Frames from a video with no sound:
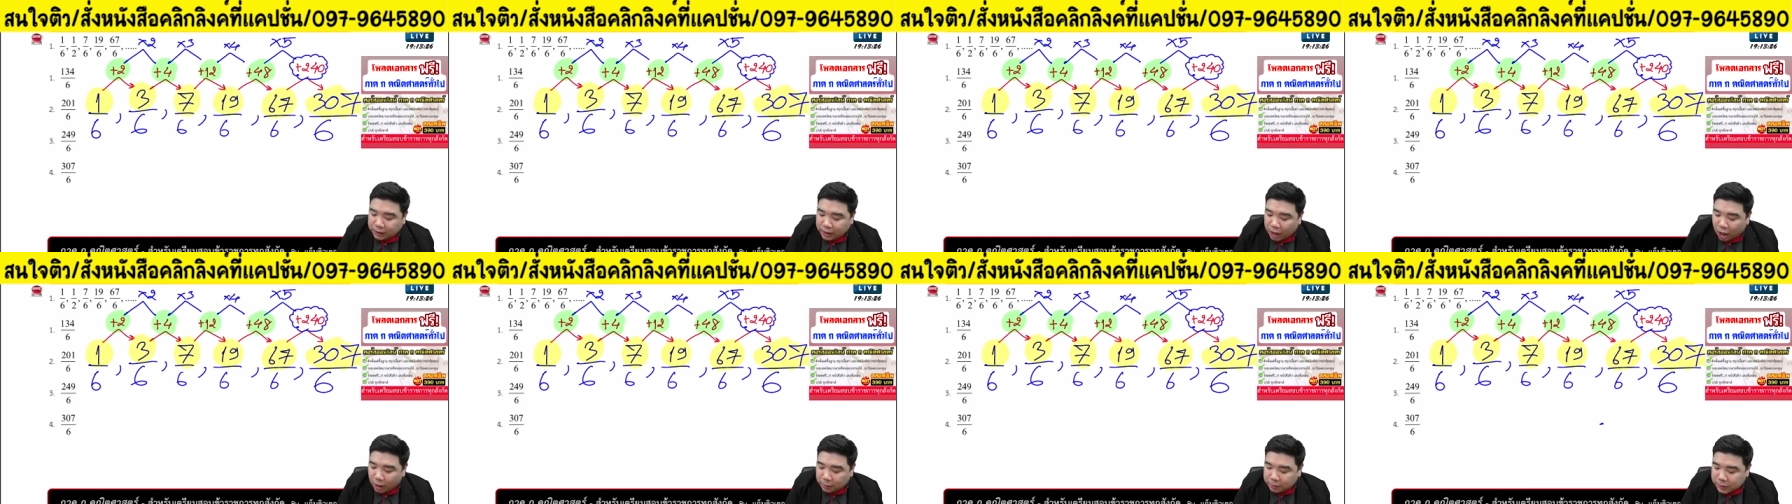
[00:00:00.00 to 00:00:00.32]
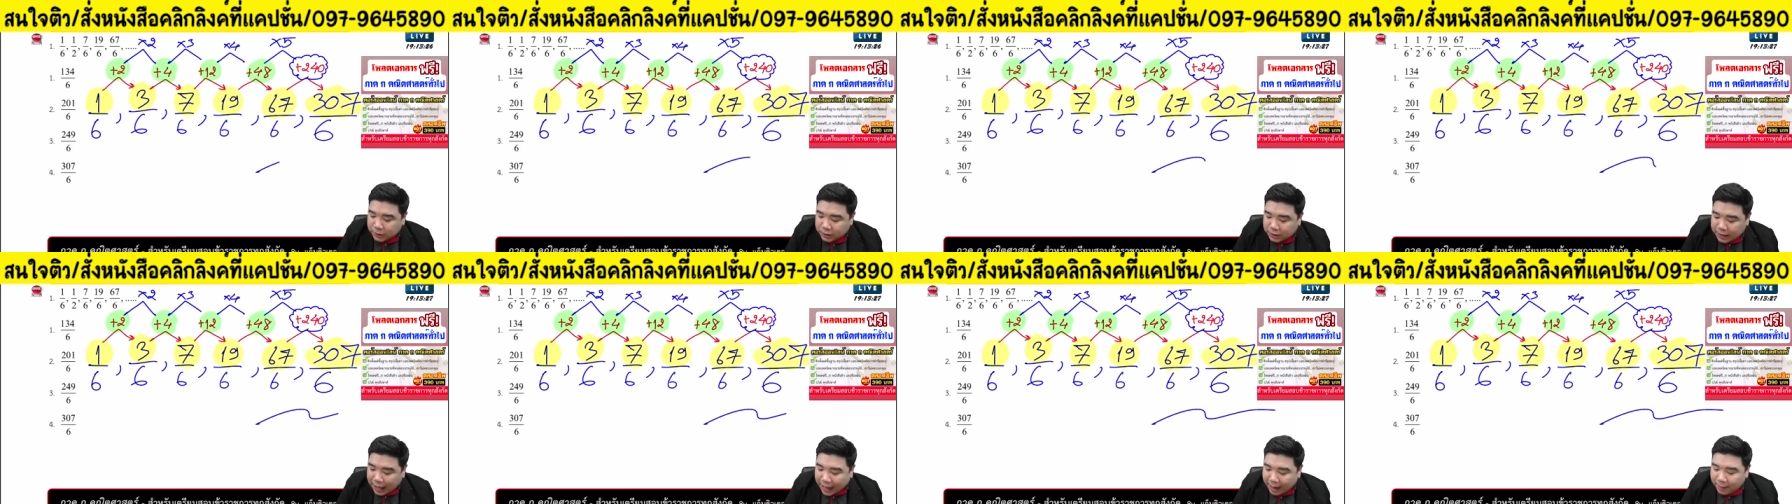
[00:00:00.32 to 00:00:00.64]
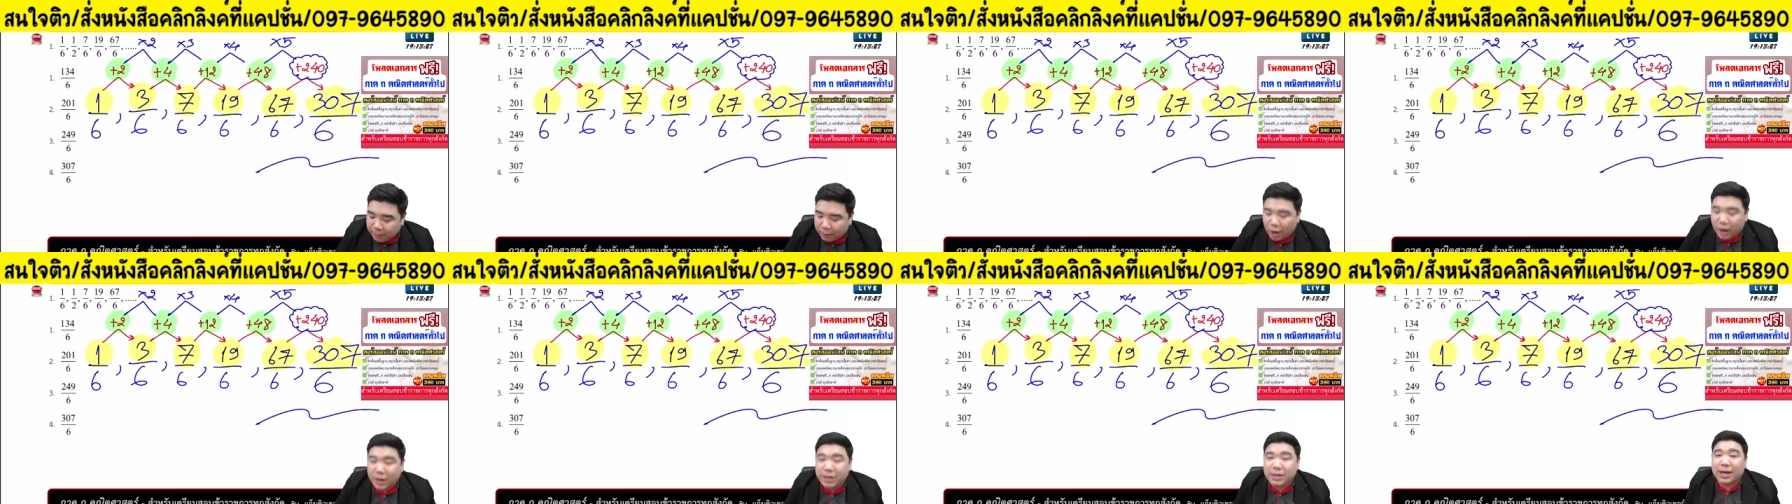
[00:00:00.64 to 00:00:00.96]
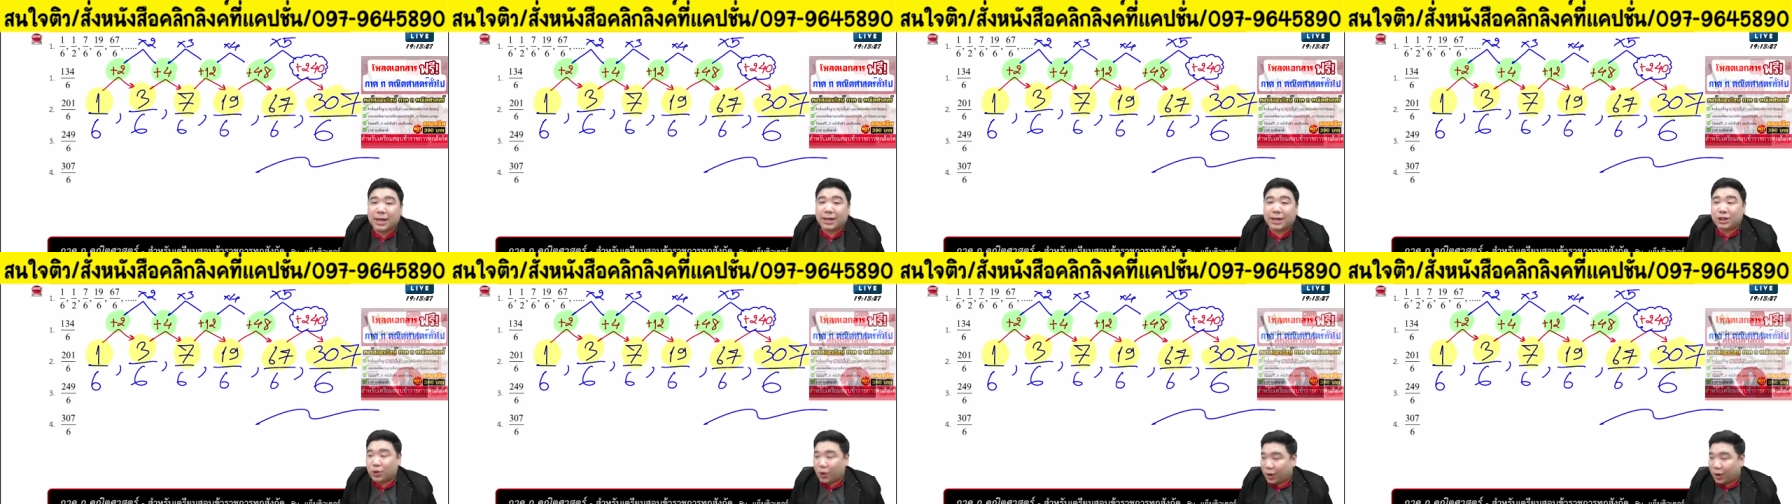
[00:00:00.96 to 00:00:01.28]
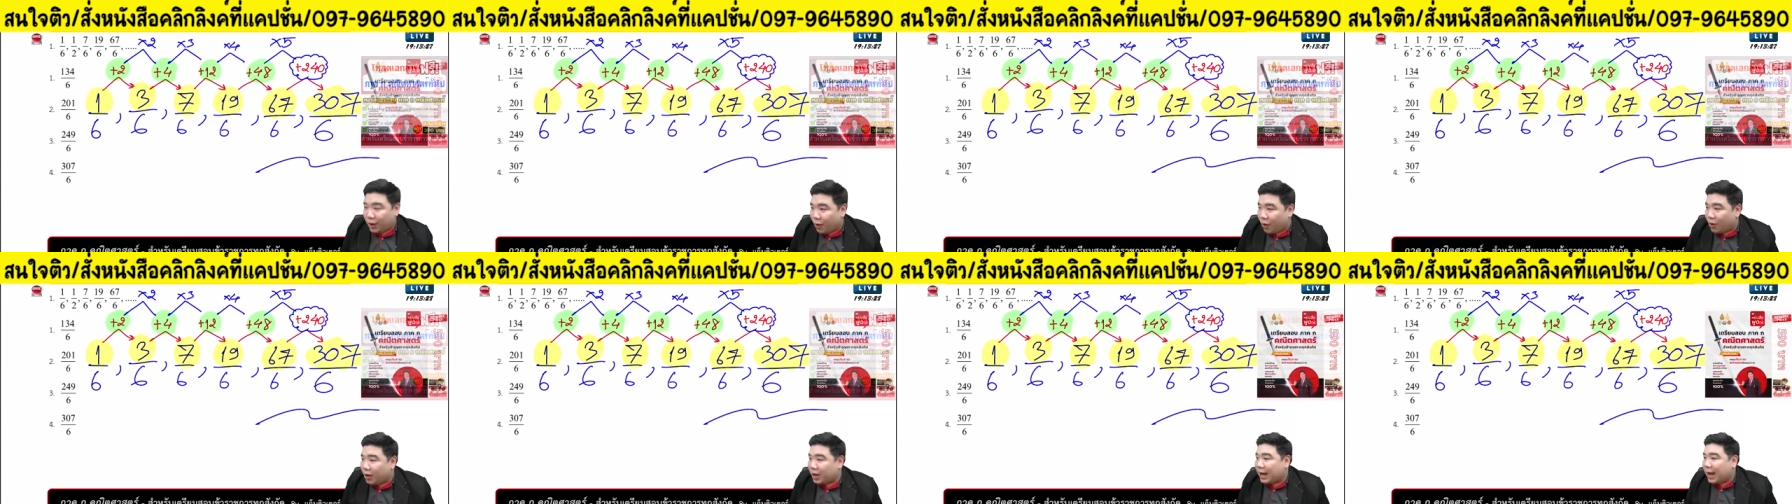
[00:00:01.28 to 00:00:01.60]
ตอบ 307ส่วน
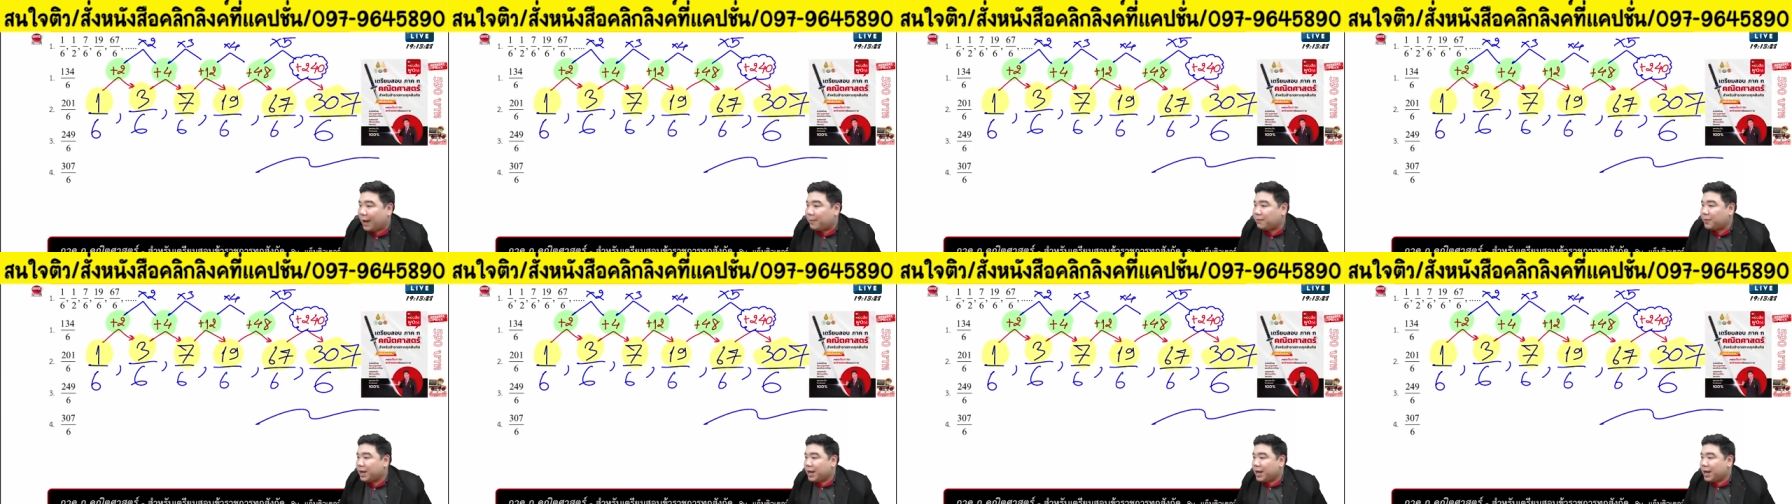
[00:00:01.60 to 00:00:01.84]
6ครับ